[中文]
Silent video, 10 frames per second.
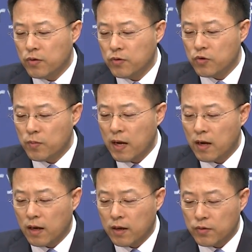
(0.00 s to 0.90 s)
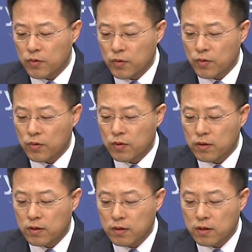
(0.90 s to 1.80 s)
举办了与
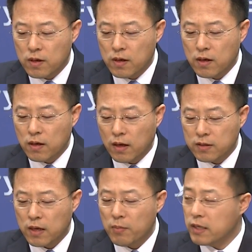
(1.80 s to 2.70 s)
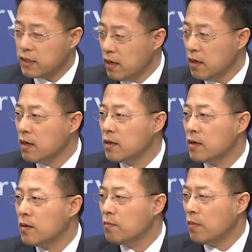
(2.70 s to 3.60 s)
阿塞拜疆、
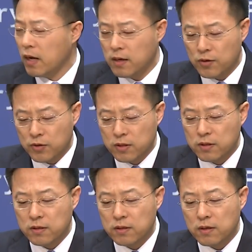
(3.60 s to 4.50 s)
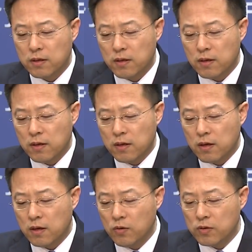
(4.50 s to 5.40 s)
白俄罗斯、
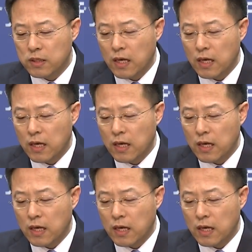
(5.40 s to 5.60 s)
格鲁吉